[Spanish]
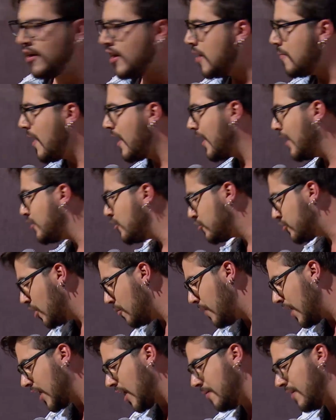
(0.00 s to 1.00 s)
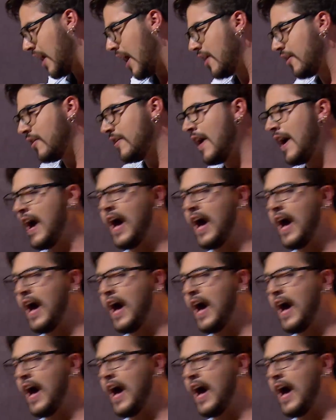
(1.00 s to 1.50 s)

Imagínese usted, hombre, caminar y que una